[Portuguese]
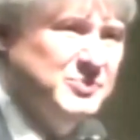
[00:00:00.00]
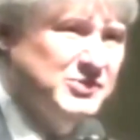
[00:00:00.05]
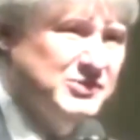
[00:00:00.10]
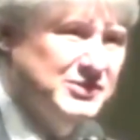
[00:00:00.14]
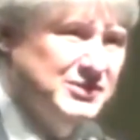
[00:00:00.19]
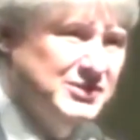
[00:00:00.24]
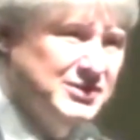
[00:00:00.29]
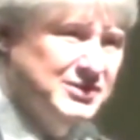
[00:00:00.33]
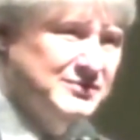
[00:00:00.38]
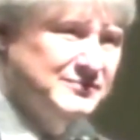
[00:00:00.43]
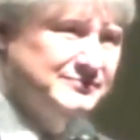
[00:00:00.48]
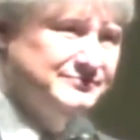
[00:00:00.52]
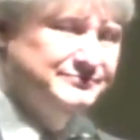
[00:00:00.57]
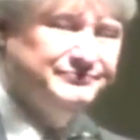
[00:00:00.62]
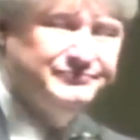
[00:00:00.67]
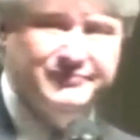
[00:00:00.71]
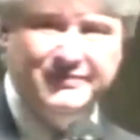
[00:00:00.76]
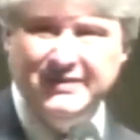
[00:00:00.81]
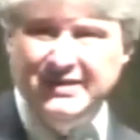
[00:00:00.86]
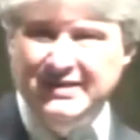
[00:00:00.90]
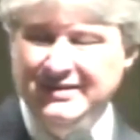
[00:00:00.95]
e poder.
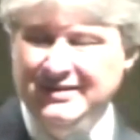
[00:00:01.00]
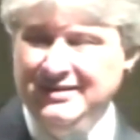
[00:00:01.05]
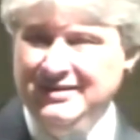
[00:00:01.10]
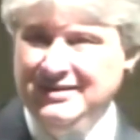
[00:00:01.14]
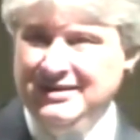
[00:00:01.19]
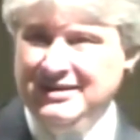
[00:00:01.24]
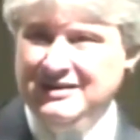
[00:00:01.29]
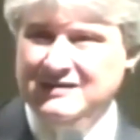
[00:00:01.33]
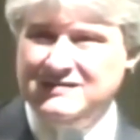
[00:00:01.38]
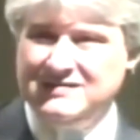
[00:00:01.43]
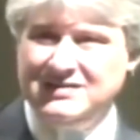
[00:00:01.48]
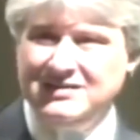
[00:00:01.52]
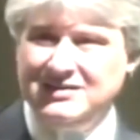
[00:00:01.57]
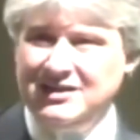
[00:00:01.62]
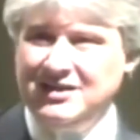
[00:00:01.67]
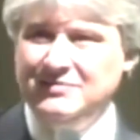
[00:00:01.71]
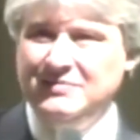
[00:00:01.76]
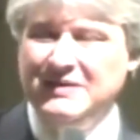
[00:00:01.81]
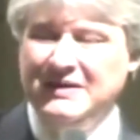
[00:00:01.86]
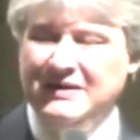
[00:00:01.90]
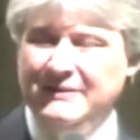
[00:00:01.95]
Você
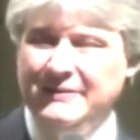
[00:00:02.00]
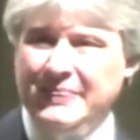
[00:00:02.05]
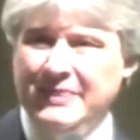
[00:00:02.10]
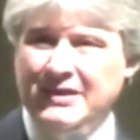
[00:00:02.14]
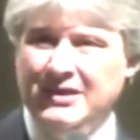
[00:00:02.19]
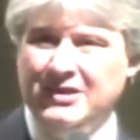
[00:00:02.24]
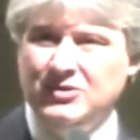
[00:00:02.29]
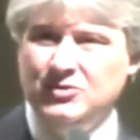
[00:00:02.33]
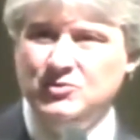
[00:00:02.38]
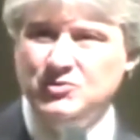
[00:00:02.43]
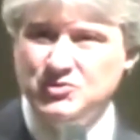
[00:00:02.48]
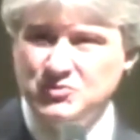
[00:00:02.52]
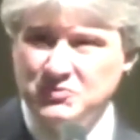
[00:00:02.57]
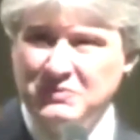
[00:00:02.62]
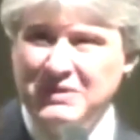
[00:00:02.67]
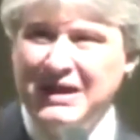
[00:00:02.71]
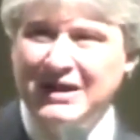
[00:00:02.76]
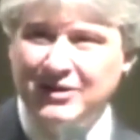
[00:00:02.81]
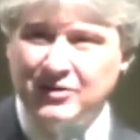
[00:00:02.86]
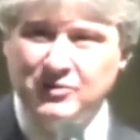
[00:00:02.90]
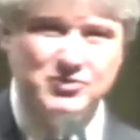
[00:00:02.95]
lembra dos
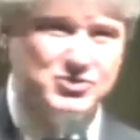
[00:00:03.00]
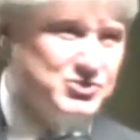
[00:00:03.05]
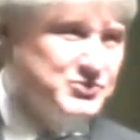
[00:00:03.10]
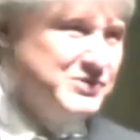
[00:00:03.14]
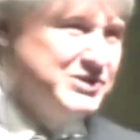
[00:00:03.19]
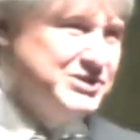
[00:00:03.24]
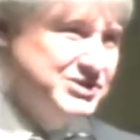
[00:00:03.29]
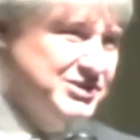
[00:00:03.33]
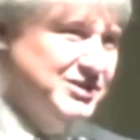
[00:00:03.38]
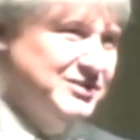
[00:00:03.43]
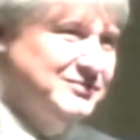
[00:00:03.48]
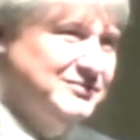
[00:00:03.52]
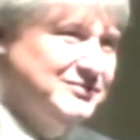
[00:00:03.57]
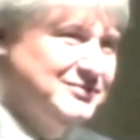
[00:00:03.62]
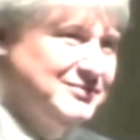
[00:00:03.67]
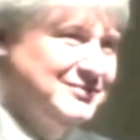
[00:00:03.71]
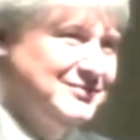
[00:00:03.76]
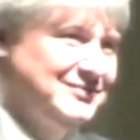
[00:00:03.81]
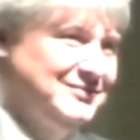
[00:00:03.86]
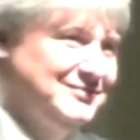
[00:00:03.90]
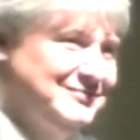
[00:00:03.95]
magos do
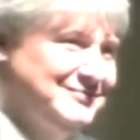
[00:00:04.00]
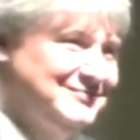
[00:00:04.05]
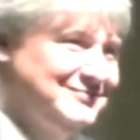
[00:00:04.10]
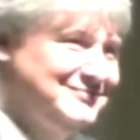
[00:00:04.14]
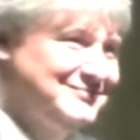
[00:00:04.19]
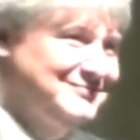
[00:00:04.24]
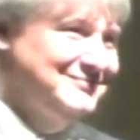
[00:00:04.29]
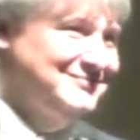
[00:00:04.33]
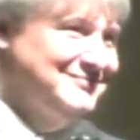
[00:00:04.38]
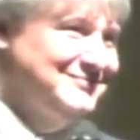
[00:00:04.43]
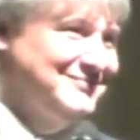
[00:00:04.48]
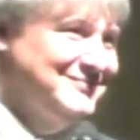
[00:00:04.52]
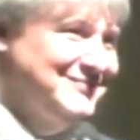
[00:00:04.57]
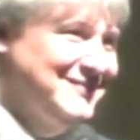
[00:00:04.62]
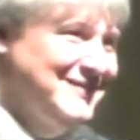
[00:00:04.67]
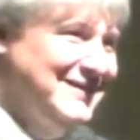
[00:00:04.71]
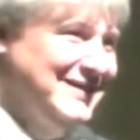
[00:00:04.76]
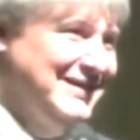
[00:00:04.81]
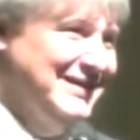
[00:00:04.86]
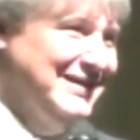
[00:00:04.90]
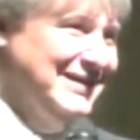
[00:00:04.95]
Egito?
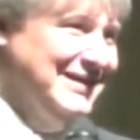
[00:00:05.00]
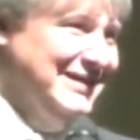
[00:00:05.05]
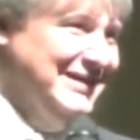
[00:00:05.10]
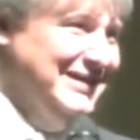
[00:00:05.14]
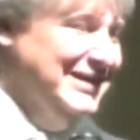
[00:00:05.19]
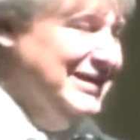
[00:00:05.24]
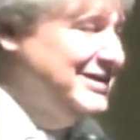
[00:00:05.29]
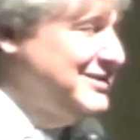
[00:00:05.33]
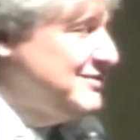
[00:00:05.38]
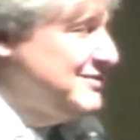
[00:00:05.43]
E